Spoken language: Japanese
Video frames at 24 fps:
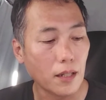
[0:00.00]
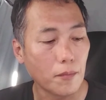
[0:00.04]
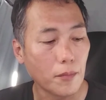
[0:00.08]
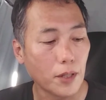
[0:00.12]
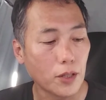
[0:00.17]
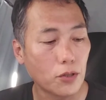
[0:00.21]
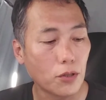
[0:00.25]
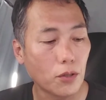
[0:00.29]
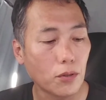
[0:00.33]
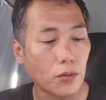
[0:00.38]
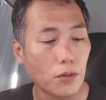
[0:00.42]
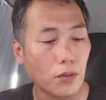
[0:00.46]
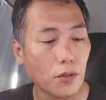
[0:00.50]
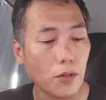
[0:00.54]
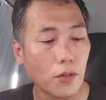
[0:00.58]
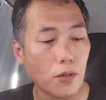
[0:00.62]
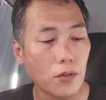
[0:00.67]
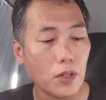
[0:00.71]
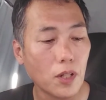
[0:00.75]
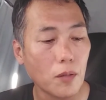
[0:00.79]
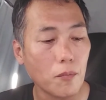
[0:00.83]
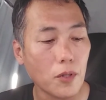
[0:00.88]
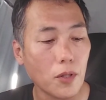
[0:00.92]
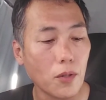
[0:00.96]
まあ、ちょっと読ん
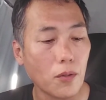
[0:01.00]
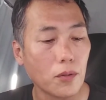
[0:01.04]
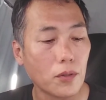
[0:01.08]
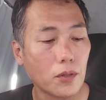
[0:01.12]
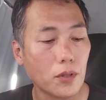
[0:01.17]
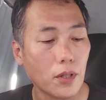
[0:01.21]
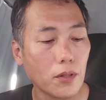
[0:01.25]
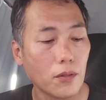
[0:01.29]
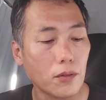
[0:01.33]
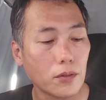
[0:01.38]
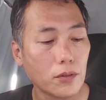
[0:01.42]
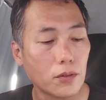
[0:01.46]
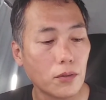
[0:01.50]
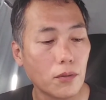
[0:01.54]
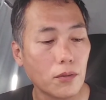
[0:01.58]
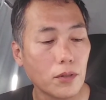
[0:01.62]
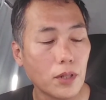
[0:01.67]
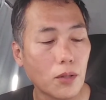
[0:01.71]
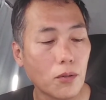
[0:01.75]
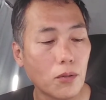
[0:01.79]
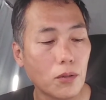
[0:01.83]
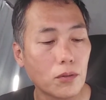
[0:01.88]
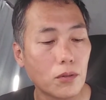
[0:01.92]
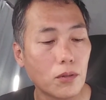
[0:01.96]
でみようっていうそういうふう
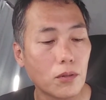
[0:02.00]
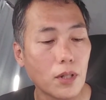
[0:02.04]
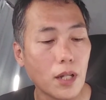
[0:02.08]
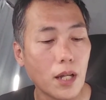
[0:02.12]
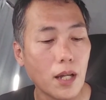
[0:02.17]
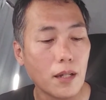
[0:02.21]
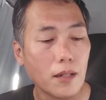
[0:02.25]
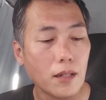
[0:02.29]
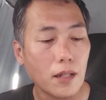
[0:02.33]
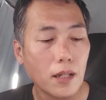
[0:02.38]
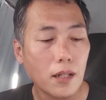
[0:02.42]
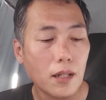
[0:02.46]
なことで、